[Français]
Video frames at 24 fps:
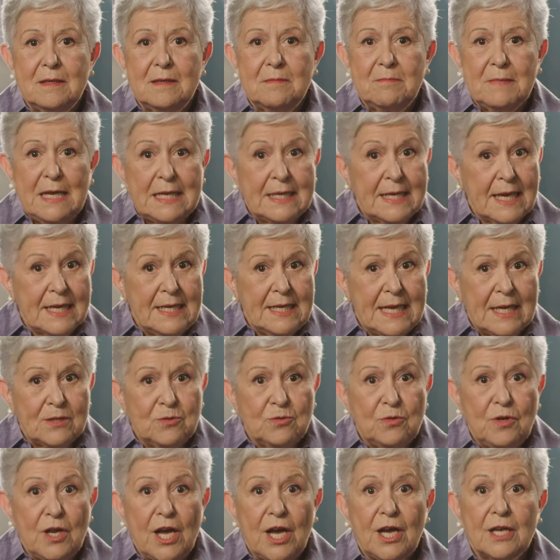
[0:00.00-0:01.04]
malgré la
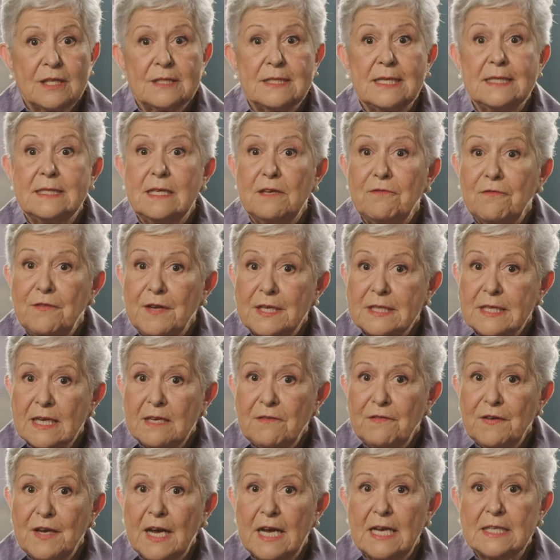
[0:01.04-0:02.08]
douleur des défaites
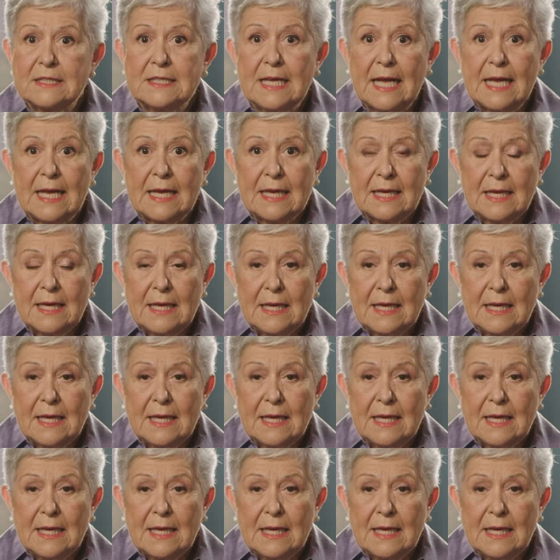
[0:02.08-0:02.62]
référendaires,